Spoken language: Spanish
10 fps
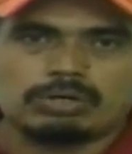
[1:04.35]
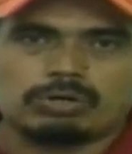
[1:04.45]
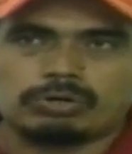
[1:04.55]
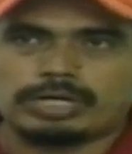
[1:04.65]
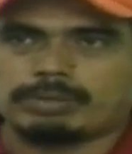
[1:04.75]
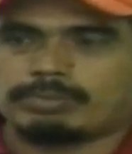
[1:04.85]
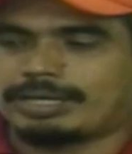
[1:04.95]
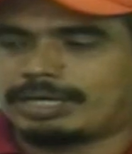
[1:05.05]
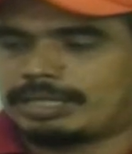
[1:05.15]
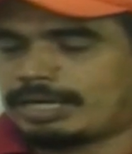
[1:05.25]
Hoy en la
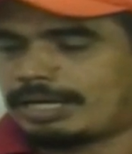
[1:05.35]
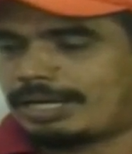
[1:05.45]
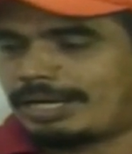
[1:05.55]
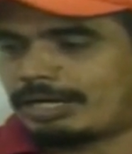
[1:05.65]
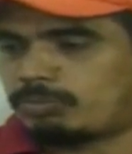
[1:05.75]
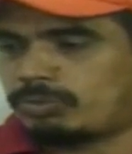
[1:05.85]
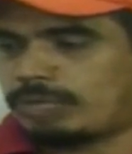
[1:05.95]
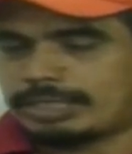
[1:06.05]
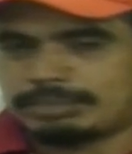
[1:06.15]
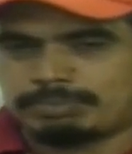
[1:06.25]
mañana la
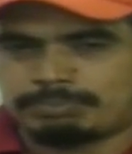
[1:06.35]
comunidad